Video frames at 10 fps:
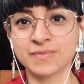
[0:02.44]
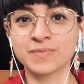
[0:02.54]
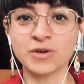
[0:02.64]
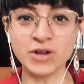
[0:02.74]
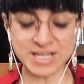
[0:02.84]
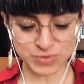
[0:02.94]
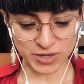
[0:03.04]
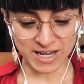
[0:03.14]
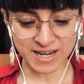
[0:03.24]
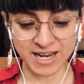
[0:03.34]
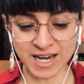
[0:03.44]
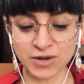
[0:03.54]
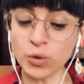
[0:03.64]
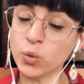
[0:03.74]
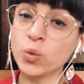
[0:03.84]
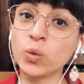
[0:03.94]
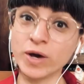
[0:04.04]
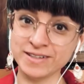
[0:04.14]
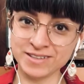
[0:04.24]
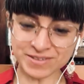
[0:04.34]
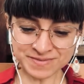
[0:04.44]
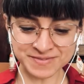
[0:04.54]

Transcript: Hoy les voy a leer un cuento